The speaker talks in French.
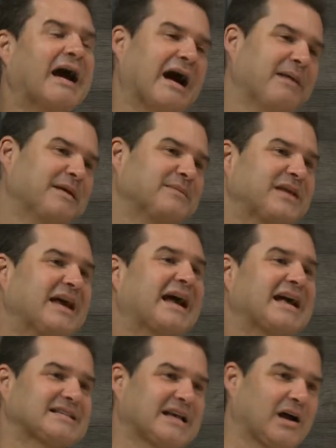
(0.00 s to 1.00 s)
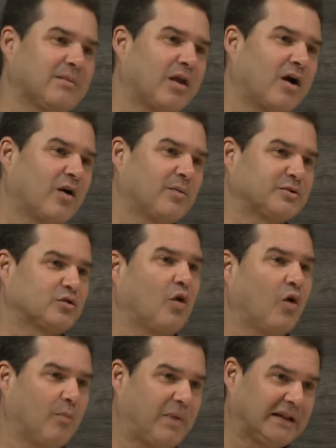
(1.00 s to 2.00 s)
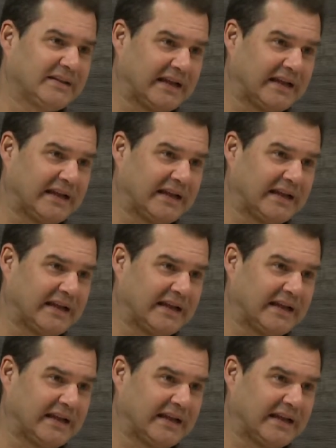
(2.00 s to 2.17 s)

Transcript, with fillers: en même rassembleur, parce qu'on parle de la